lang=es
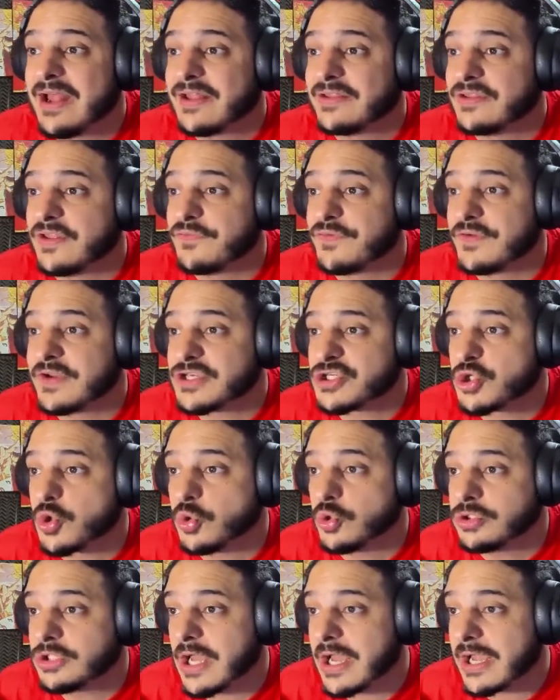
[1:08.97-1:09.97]
de
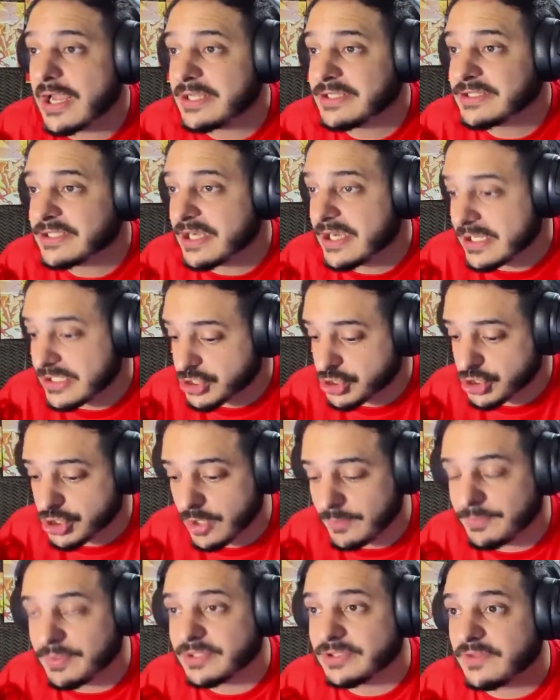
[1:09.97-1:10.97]
Freshcut Acá entran al
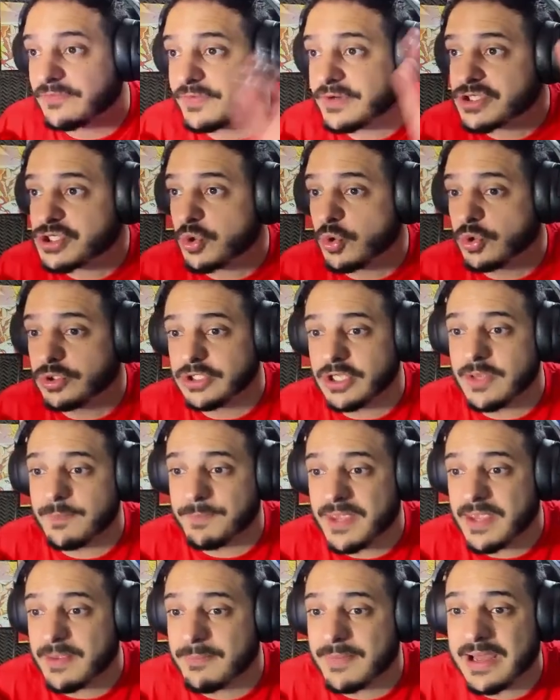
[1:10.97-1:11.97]
shop de Freshcut y
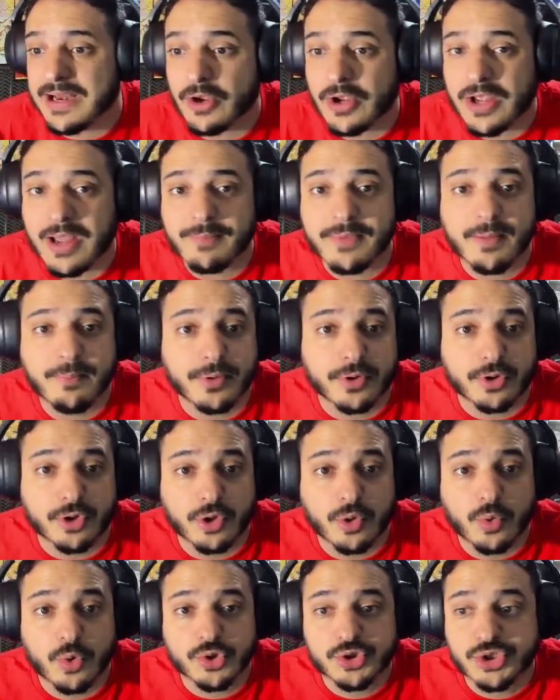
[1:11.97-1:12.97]
pimba, lo cambian por
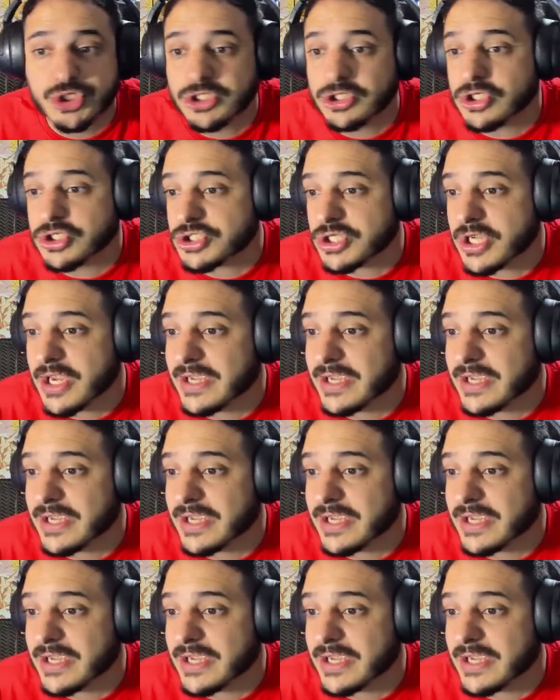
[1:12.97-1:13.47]
Robuxitos,